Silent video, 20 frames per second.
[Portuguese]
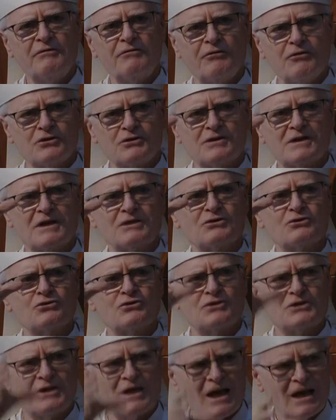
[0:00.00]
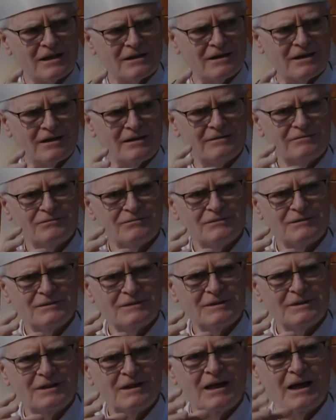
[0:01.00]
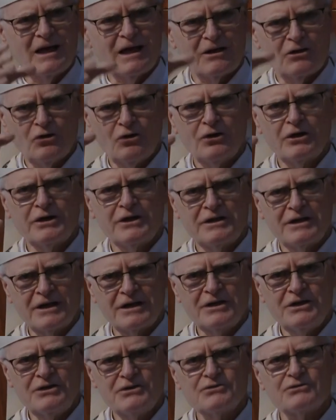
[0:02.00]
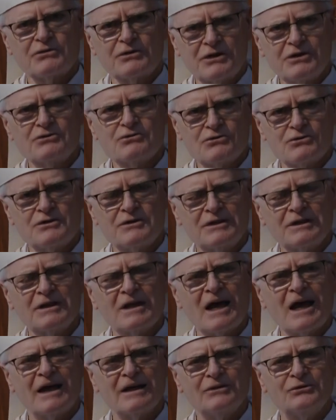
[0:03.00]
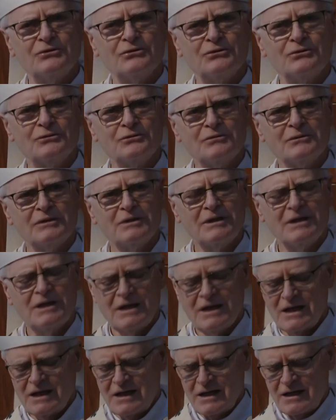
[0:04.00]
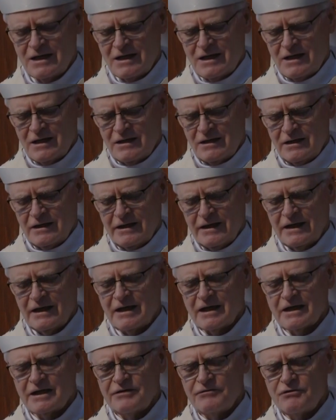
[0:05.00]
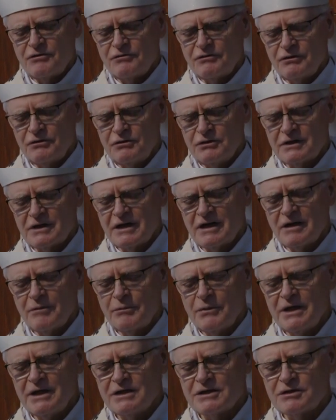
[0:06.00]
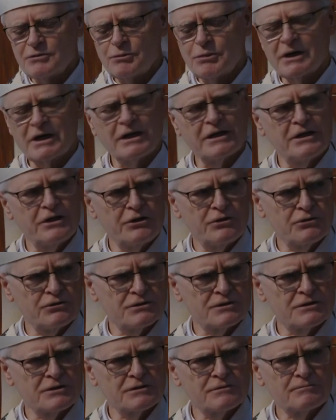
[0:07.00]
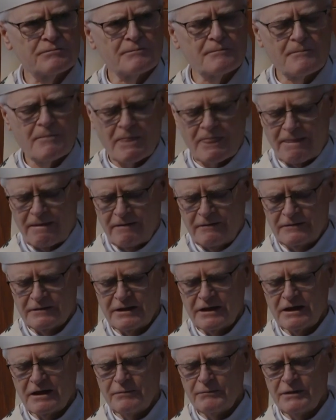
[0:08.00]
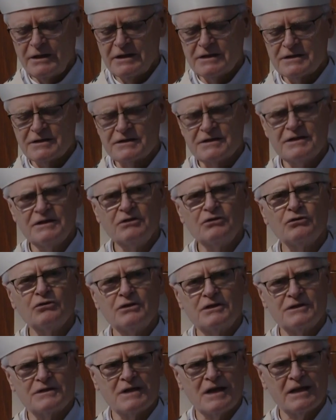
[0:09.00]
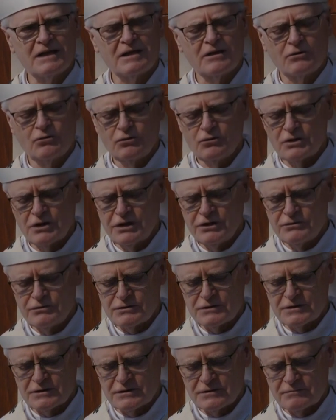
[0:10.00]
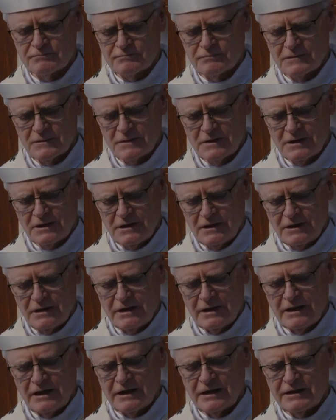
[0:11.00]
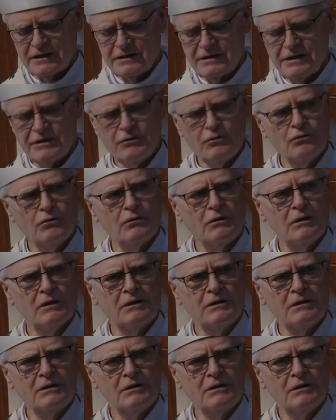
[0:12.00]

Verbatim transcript: fosse associada à glória de Cristo ressuscitado. Ela que viveu inteiramente para Deus, inteiramente sintonizada com Deus, ela que deu